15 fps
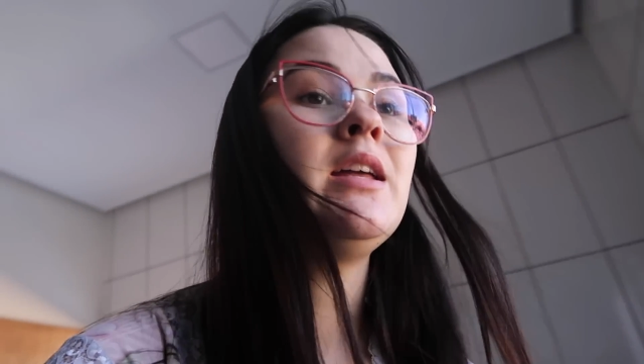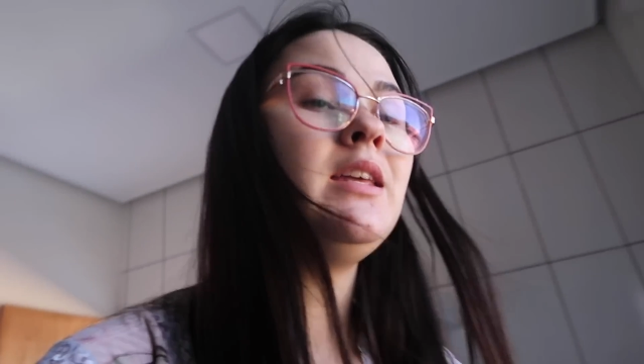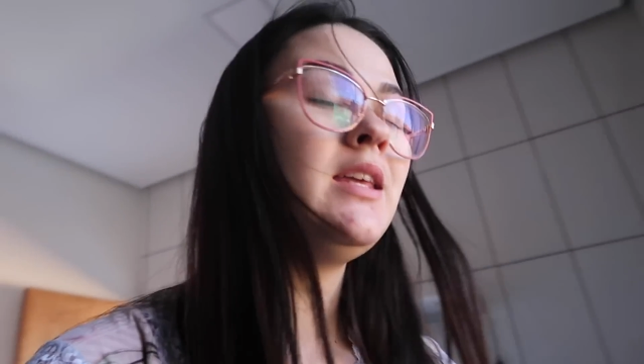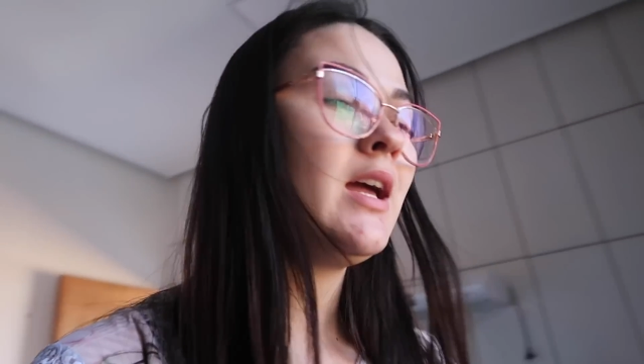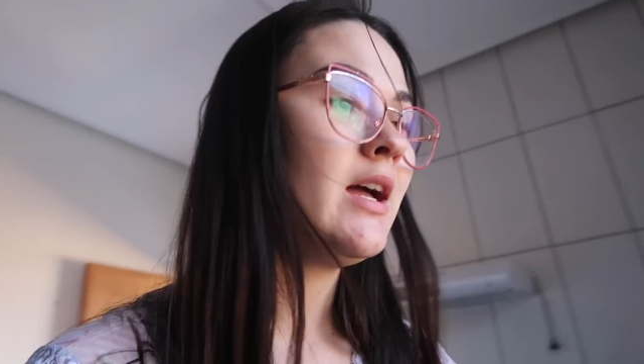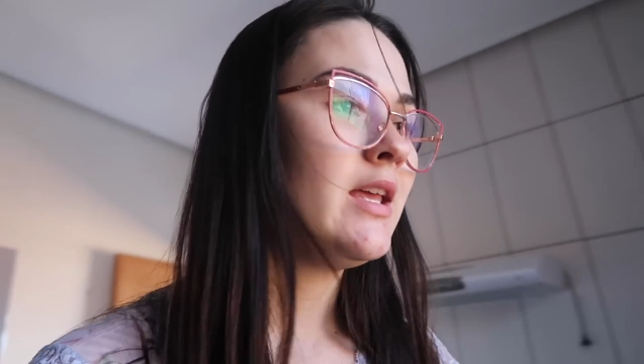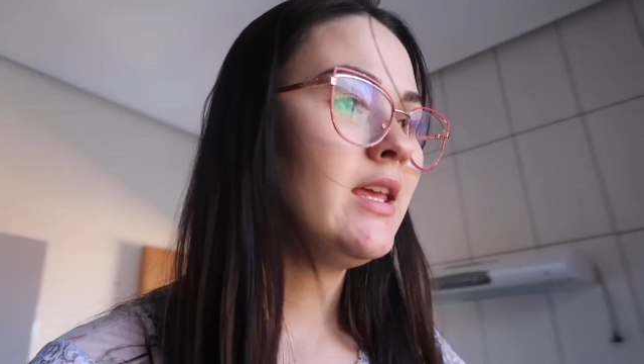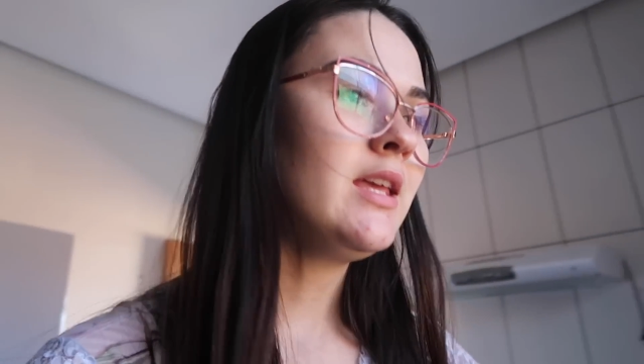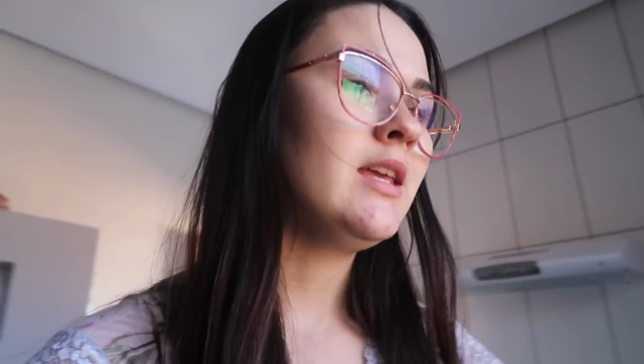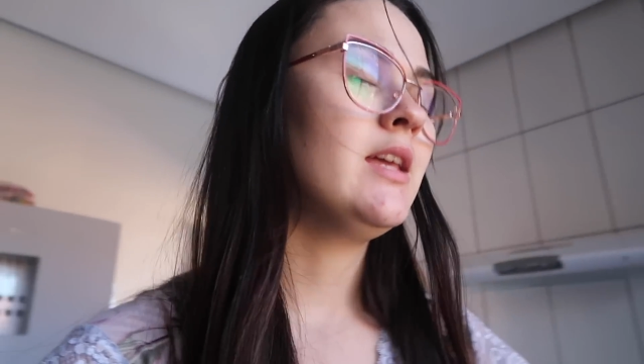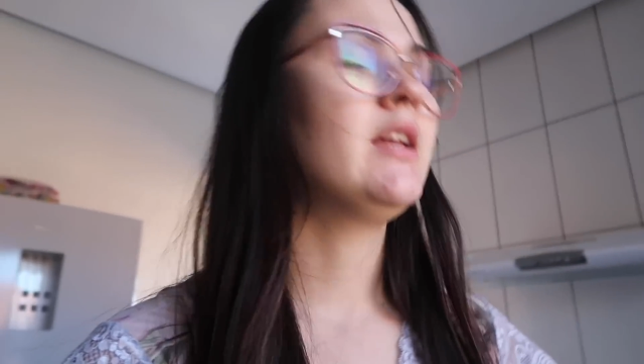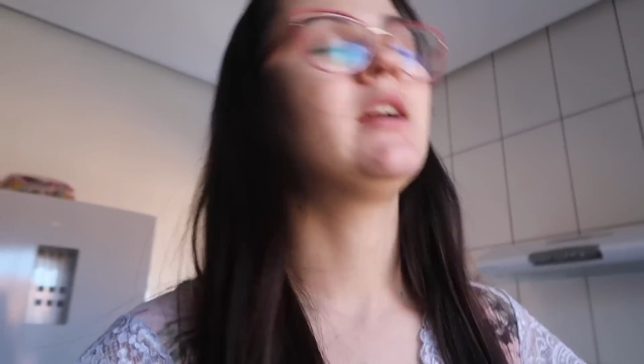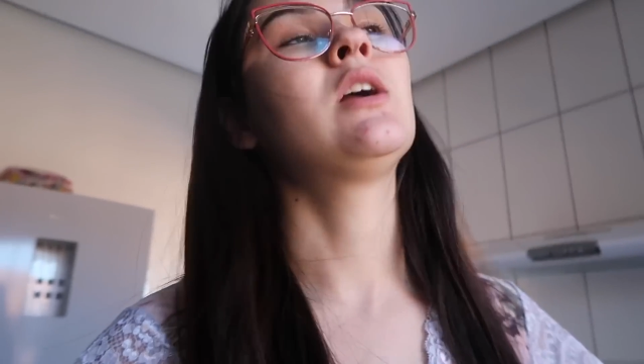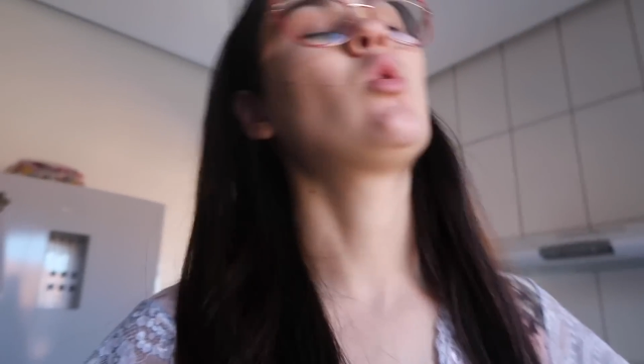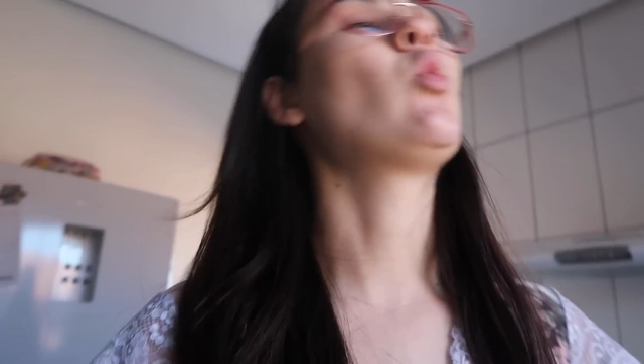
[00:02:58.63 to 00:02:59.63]
E
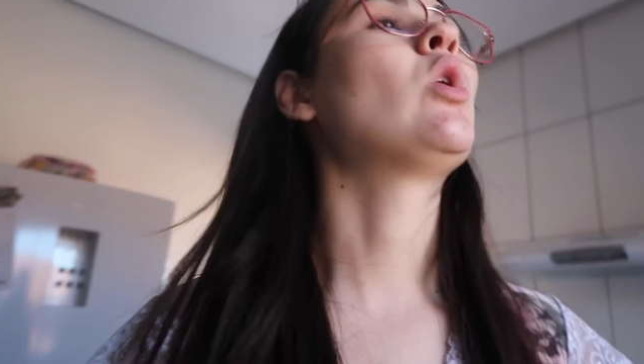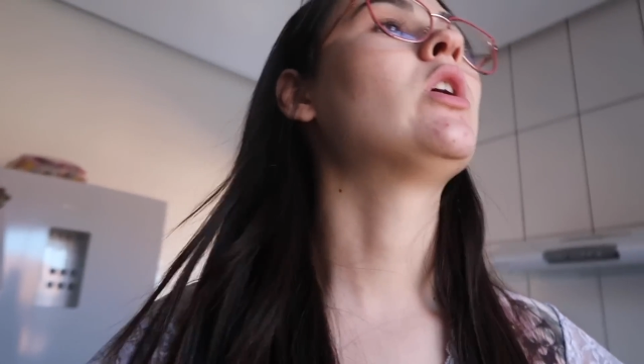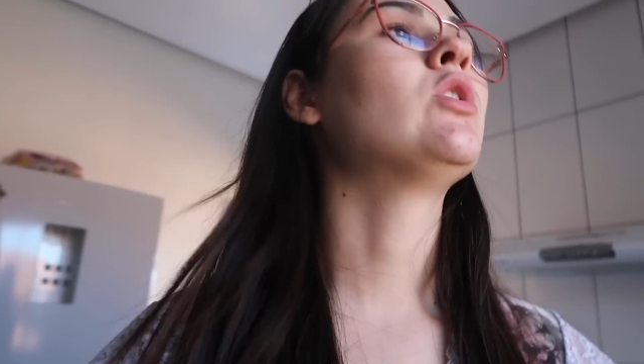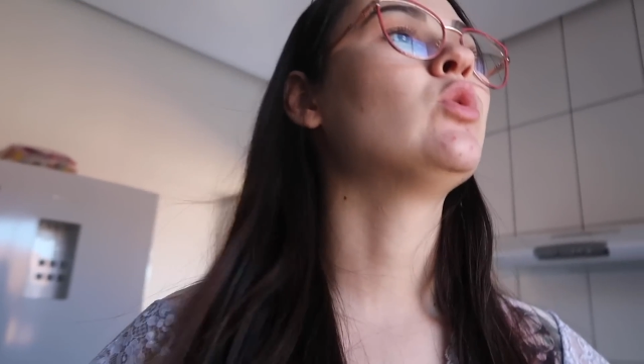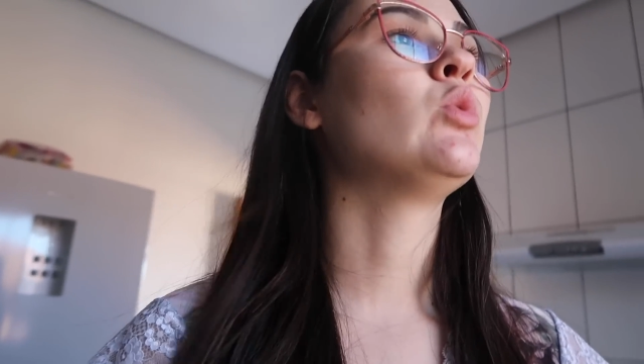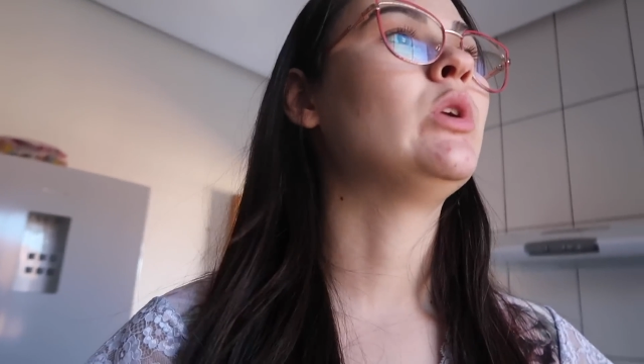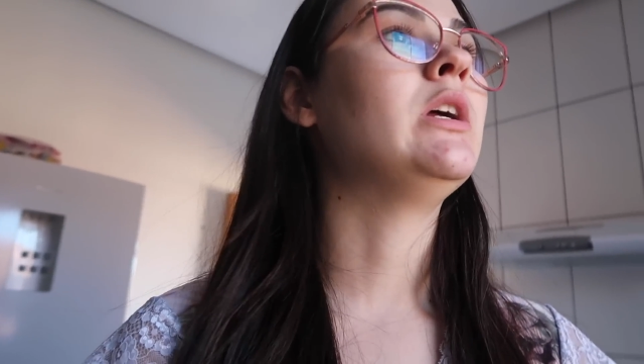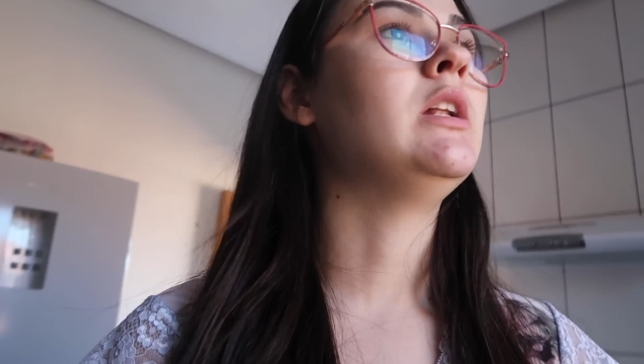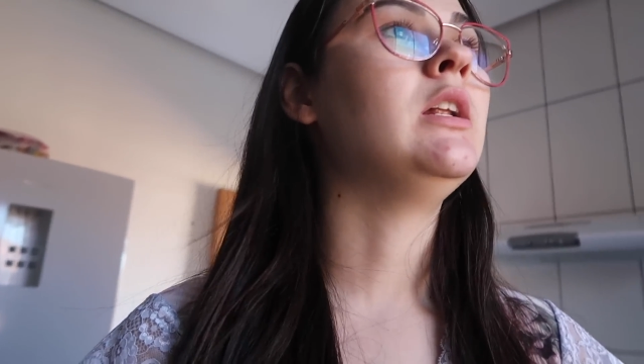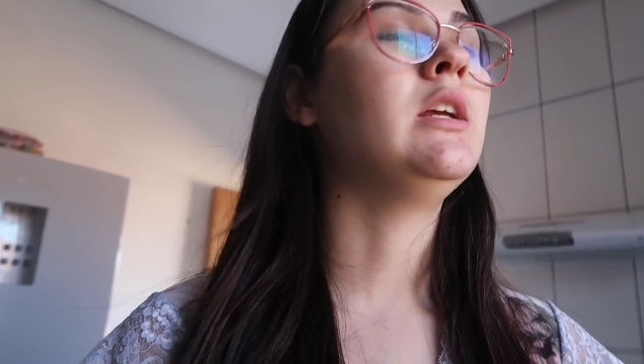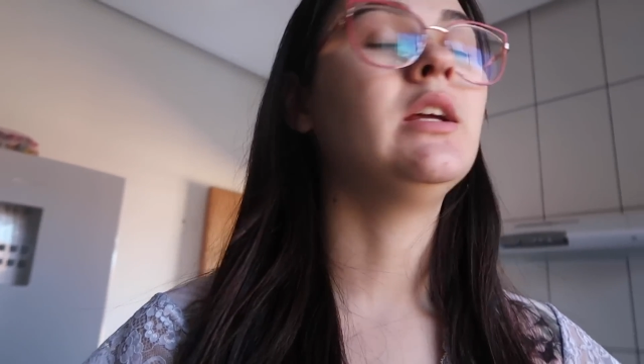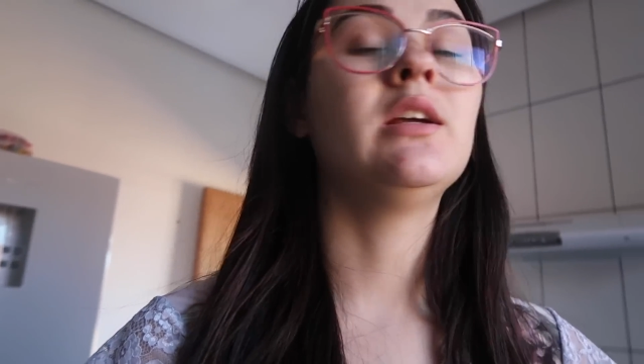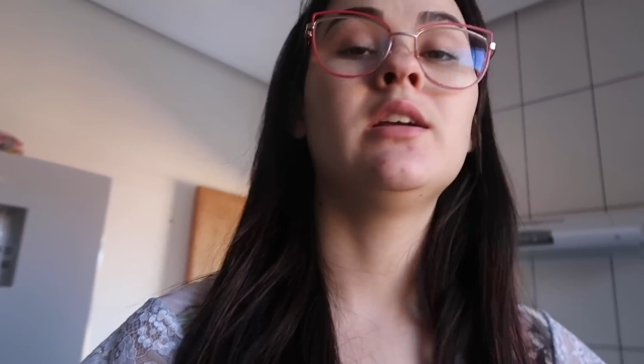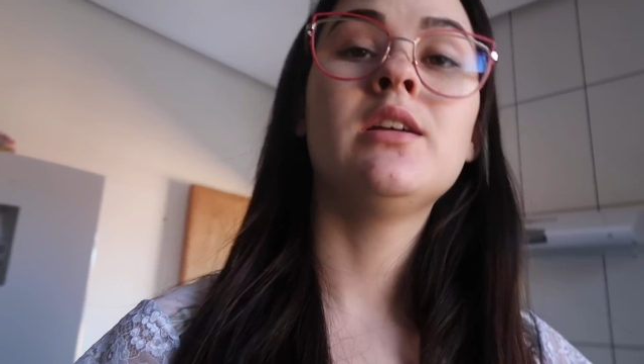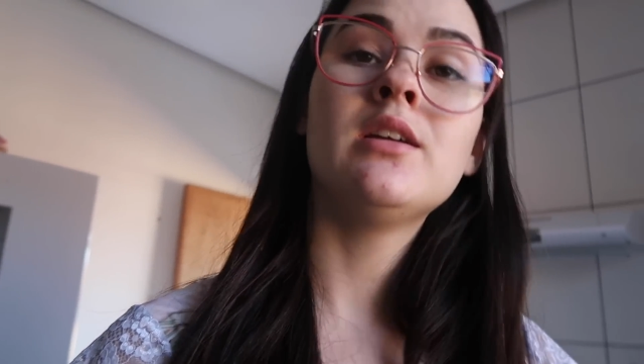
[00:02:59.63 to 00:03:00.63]
aí, quando ele